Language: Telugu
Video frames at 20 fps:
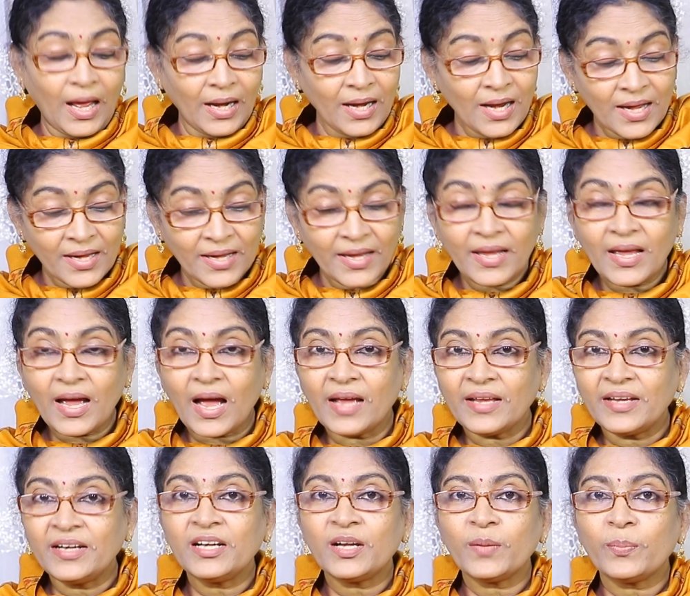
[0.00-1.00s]
అలాగే ఆ
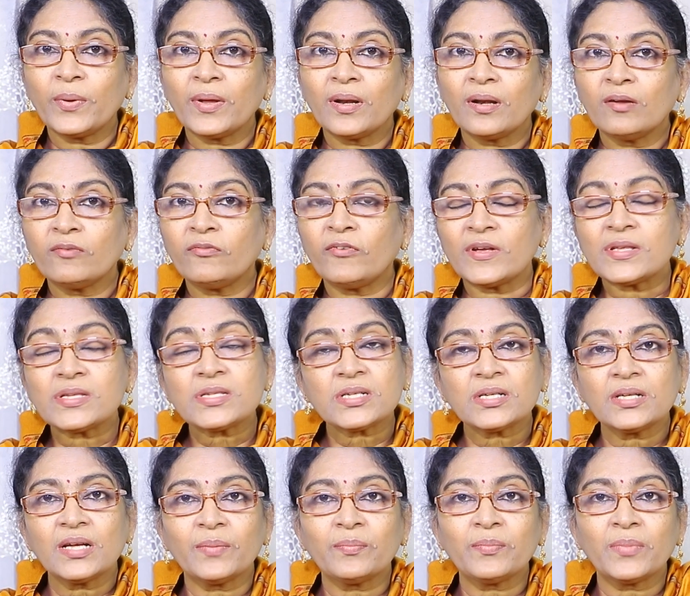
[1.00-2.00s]
ఇంటి పేరులో
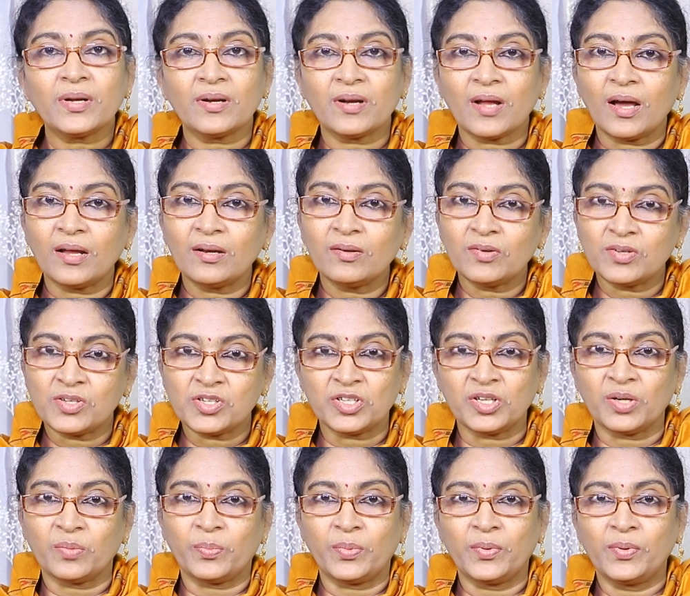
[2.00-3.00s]
ఫస్ట్ నెంబర్ నాలుగు
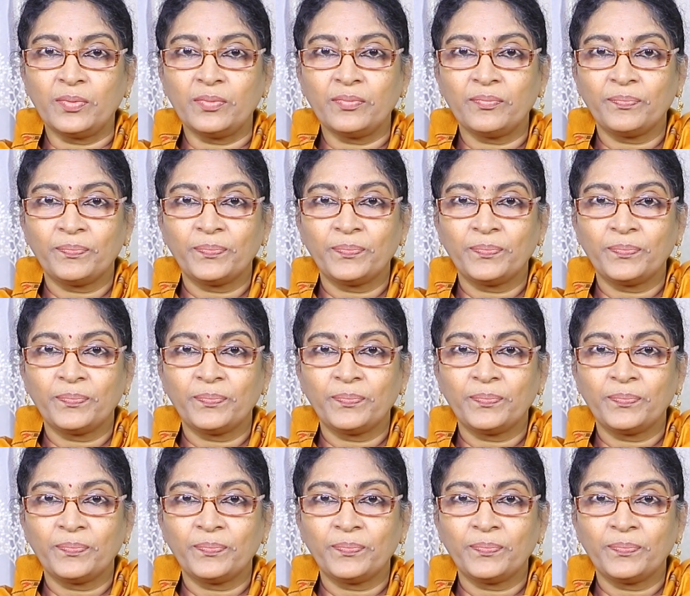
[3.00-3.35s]
వచ్చినప్పుడు